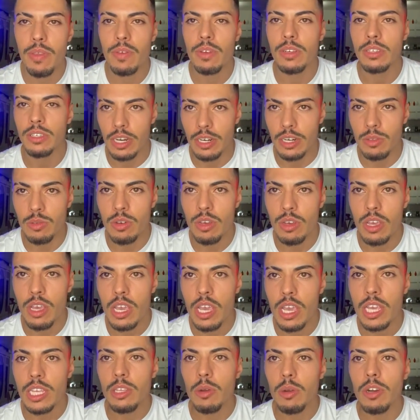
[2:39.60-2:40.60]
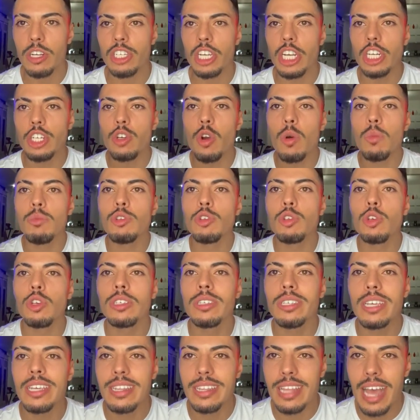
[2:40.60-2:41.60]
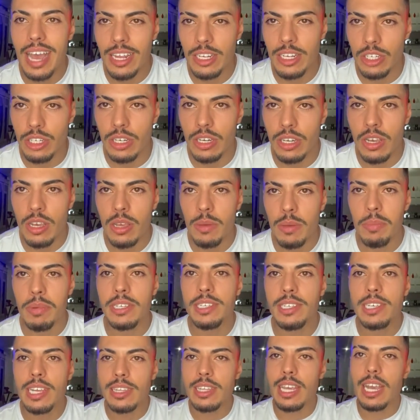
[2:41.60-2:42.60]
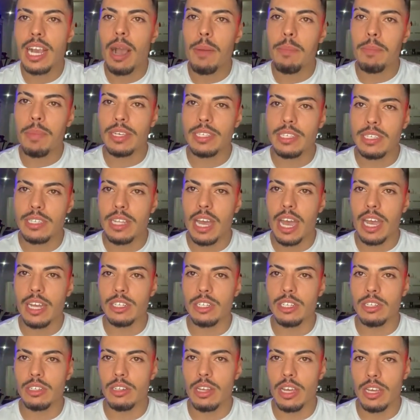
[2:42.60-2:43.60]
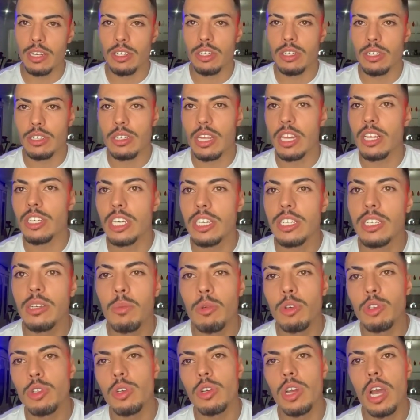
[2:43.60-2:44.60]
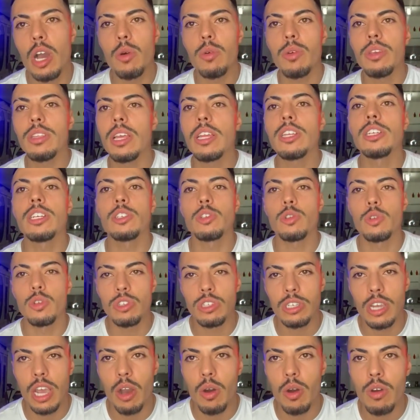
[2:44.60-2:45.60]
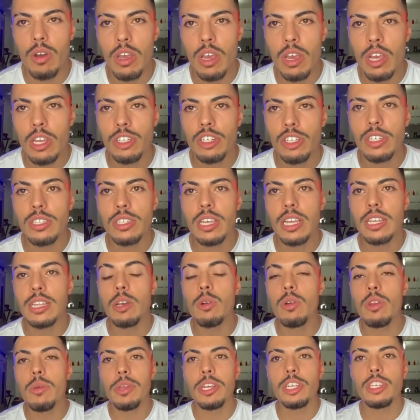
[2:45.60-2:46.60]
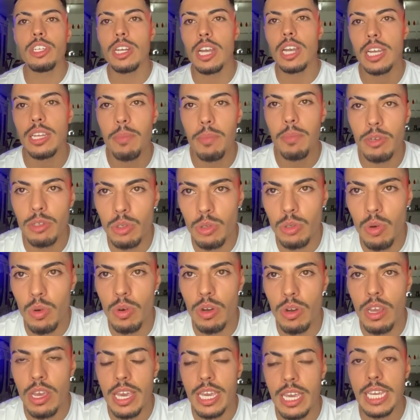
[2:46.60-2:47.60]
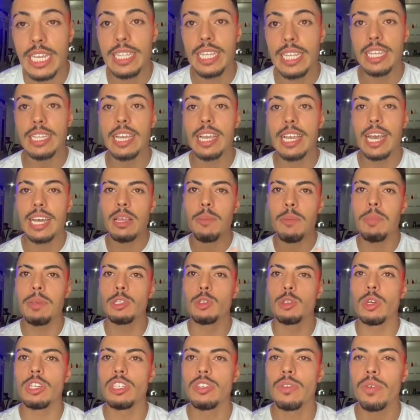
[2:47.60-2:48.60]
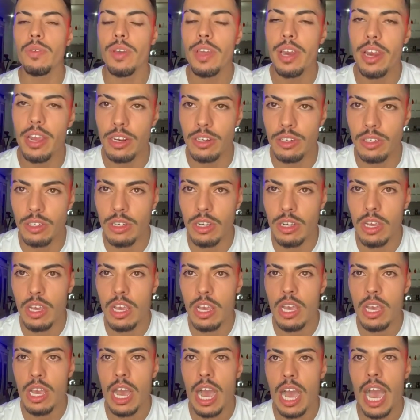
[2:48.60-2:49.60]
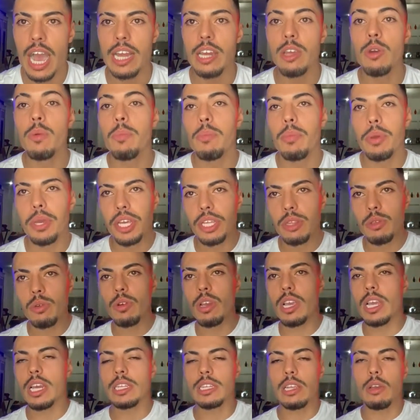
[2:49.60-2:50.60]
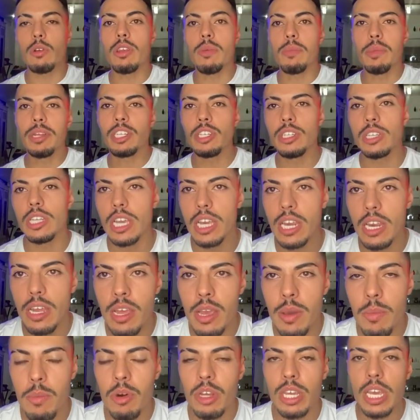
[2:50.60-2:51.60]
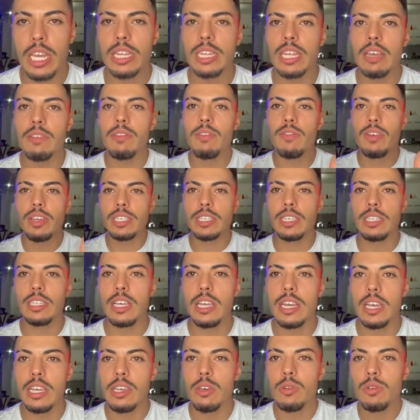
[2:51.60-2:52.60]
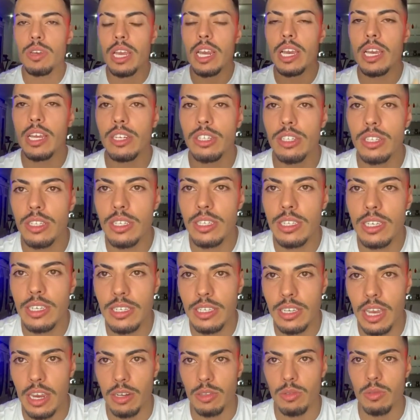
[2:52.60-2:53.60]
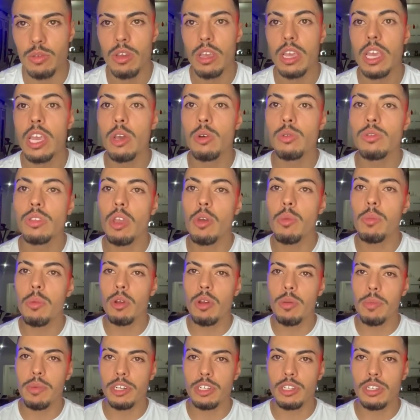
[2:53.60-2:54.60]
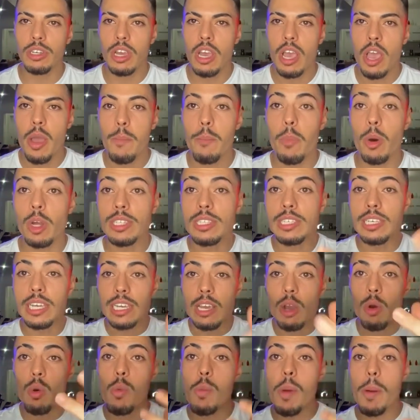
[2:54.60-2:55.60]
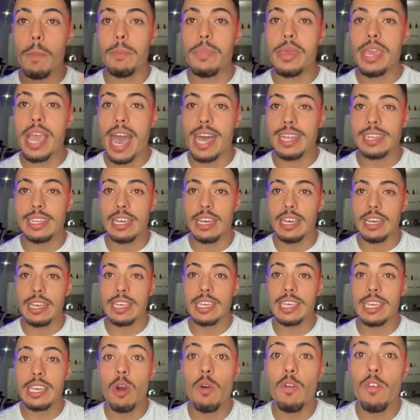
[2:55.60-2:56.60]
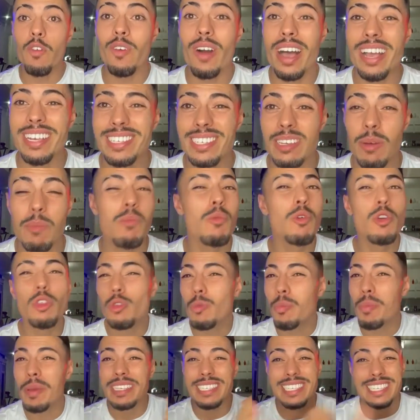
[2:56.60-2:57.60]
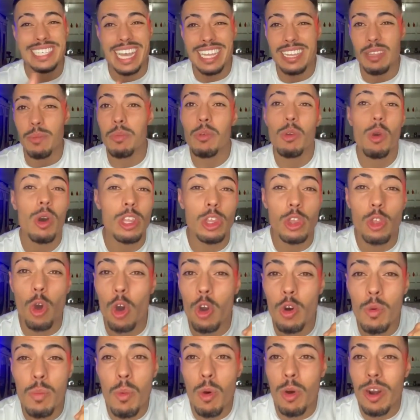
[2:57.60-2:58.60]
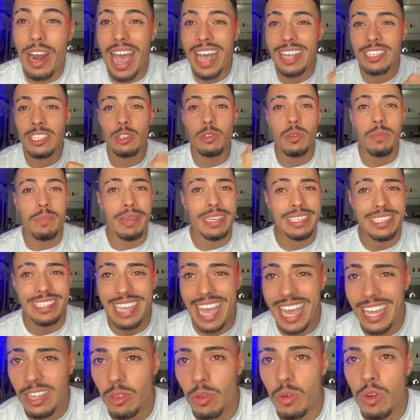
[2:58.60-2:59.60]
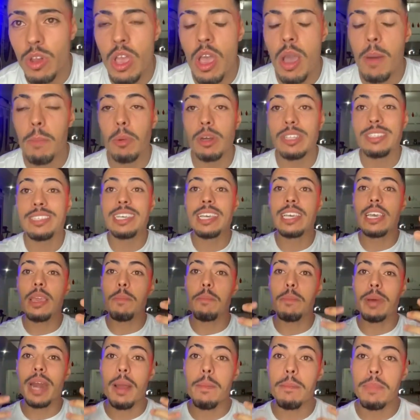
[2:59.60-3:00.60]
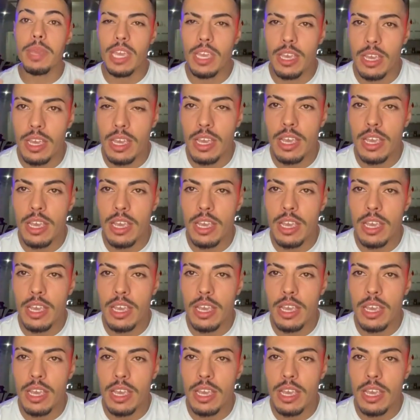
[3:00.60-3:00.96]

certo? Então a gente, como sociedade, precisa ter a capacidade né, de inteligência emocional e inteligência social de entender o limite de cada pessoa. E entender que cada pessoa é diferente. Ali o Pedro, ele tem o limite dele, porque ele tem a vivência dele e o que ele acredita ser certo. Eu tenho o meu limite. Pode ser que alguma piada que eu faça muito pesada, porque eu adoro humor ácido e pesado, pode ser que para mim